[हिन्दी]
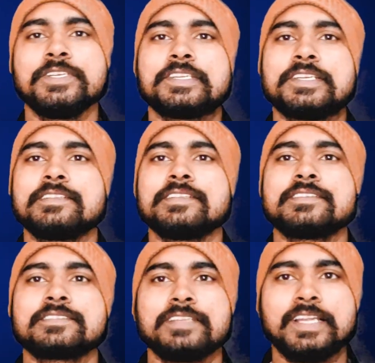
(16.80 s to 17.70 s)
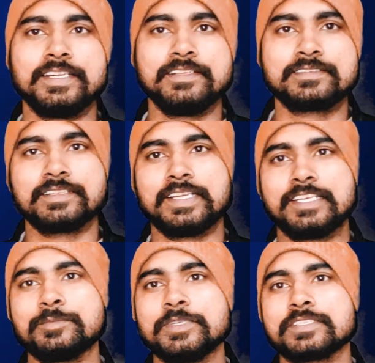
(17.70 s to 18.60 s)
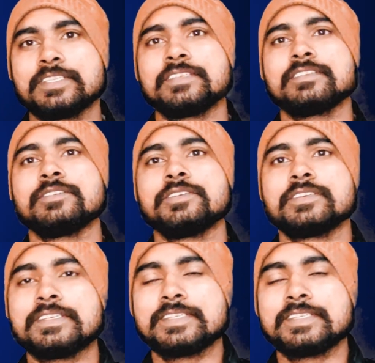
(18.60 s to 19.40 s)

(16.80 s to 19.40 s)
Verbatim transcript: पॉइंट के अंदर स्लाइड्स एनिमेशन और